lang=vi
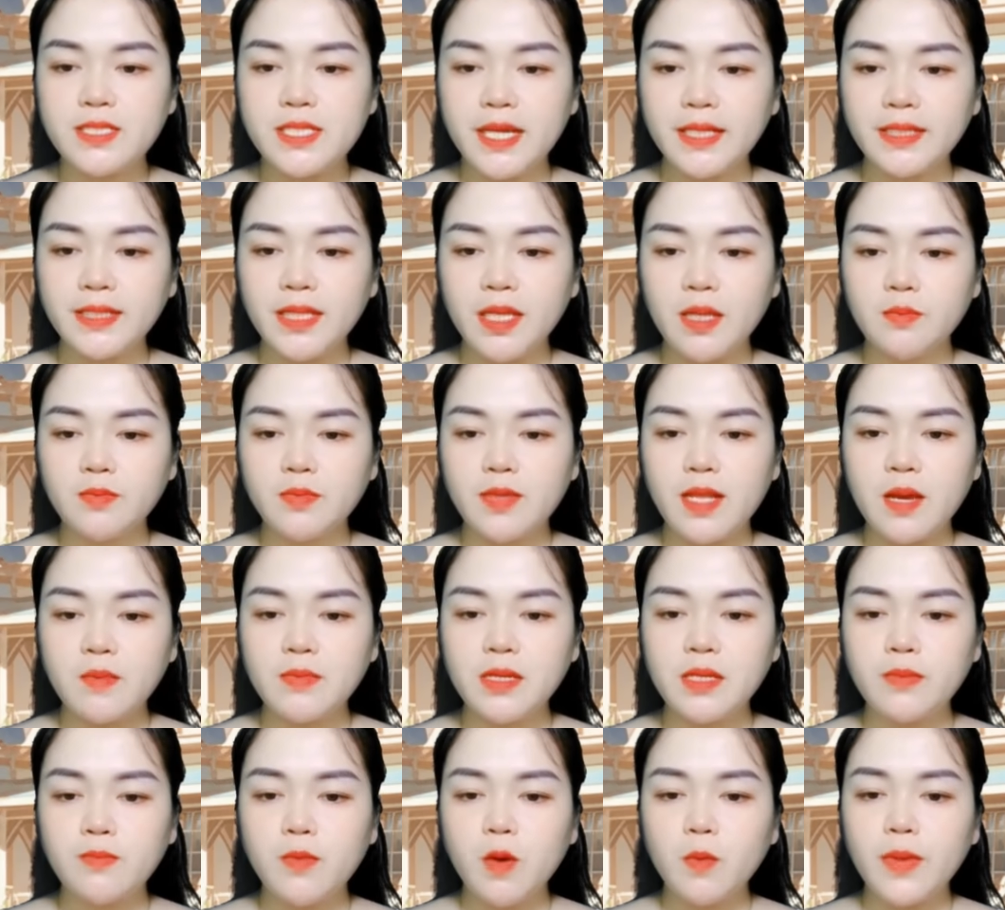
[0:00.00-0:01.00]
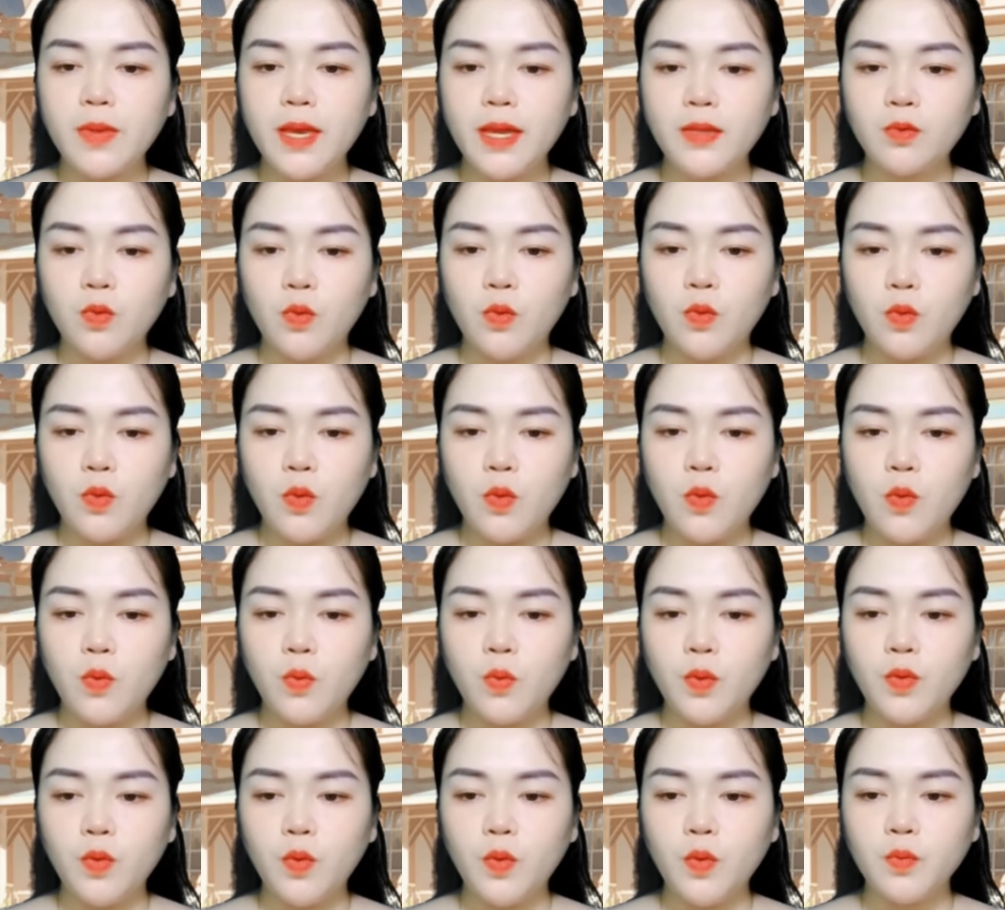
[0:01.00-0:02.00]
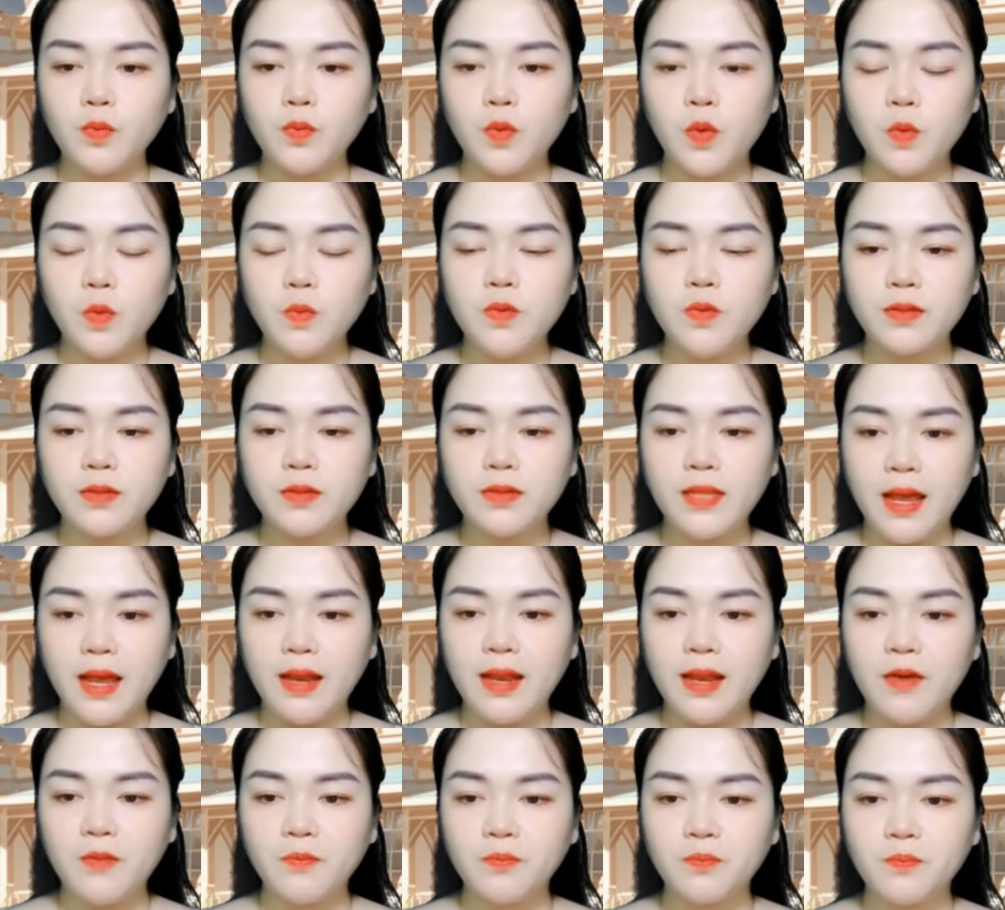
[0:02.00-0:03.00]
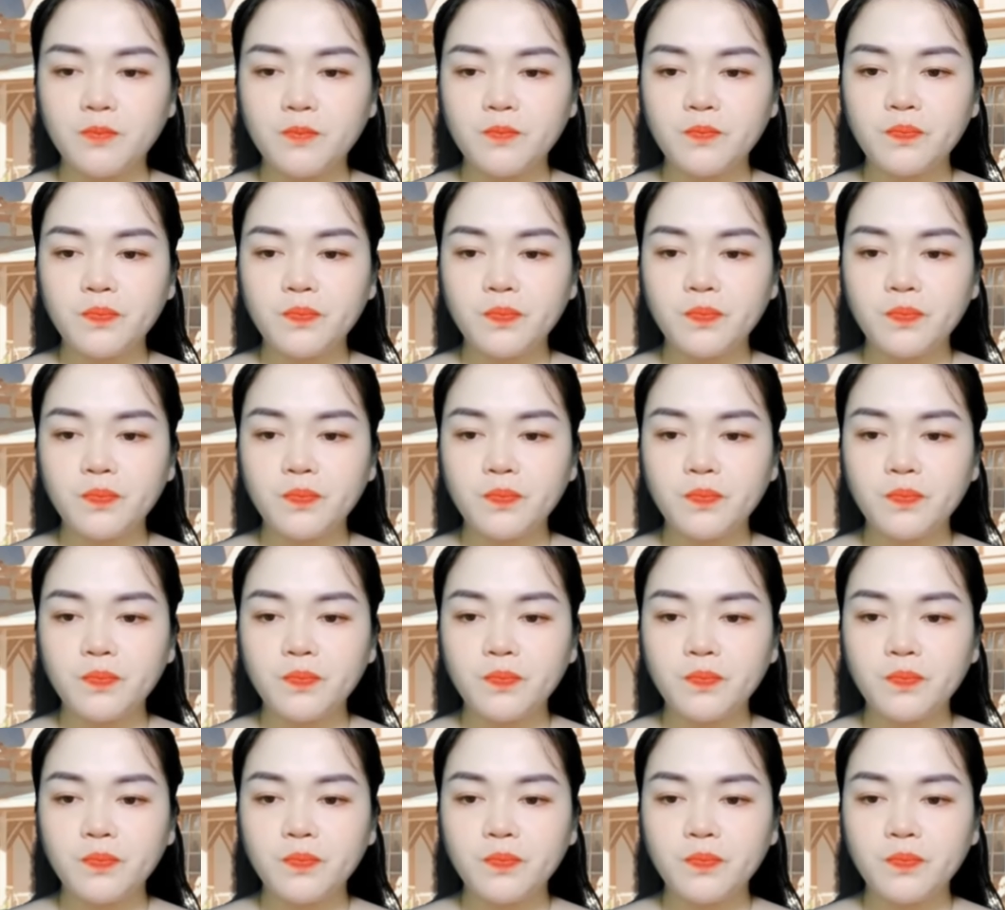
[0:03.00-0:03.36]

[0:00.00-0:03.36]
Trái tim đang bị bóp nghẹt của cô cuối cùng cũng được thả lỏng.